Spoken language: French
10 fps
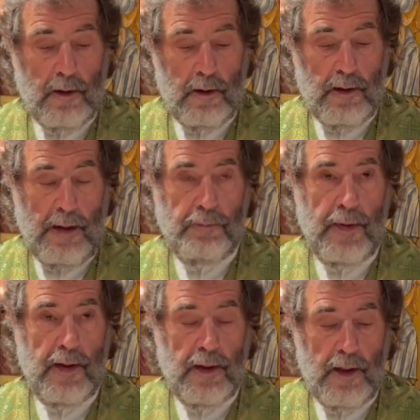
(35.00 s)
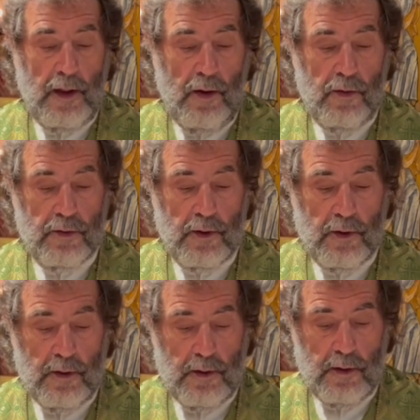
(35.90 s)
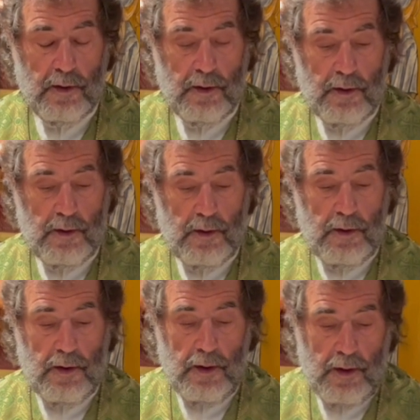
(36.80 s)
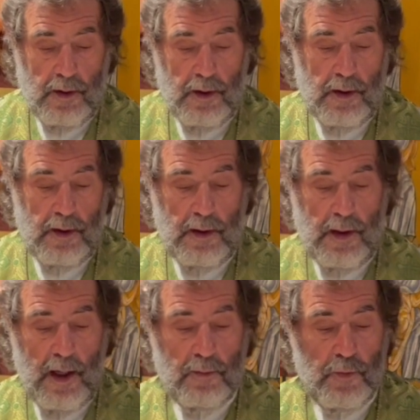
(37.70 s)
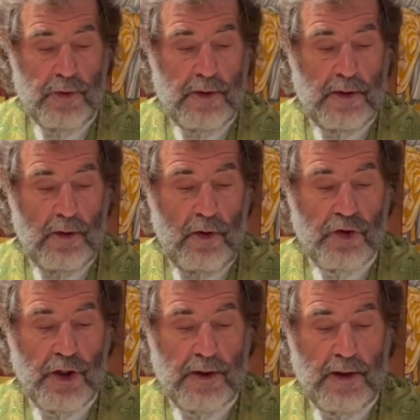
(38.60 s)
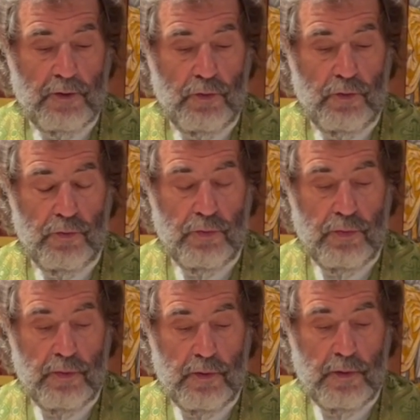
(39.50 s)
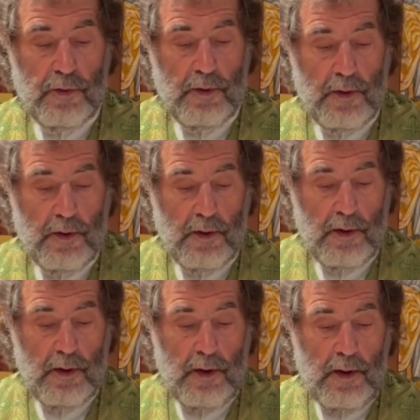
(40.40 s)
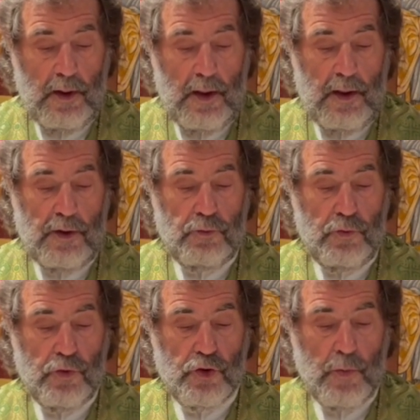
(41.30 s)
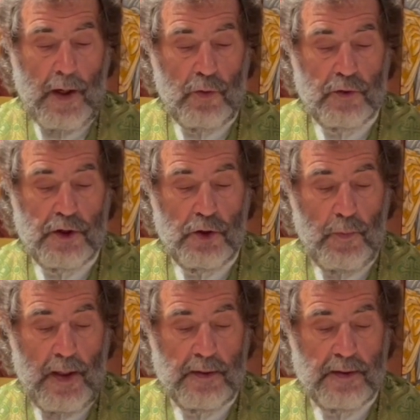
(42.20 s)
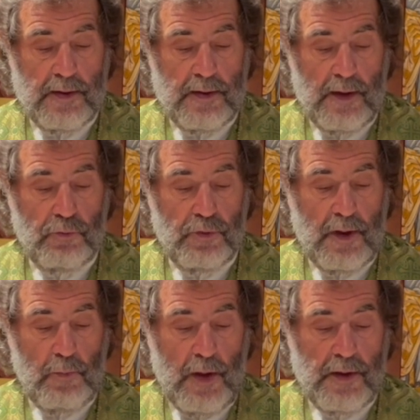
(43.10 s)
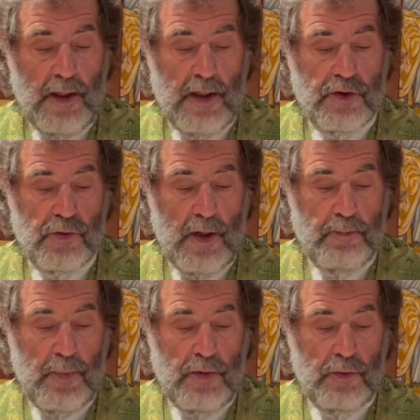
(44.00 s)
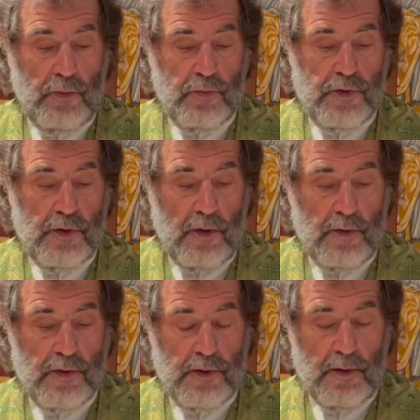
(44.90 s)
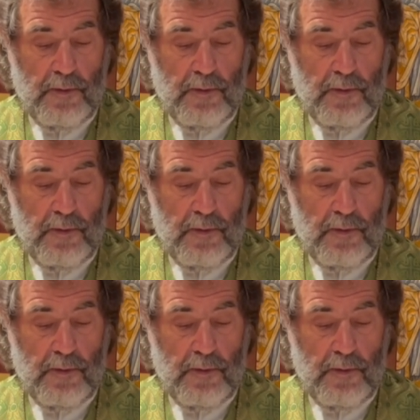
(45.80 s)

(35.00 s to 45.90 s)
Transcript: La paix est l'ordre, elle est l'harmonie en chacun de nous. Elle est une joie continuelle qui naît du témoignage de la bonne conscience.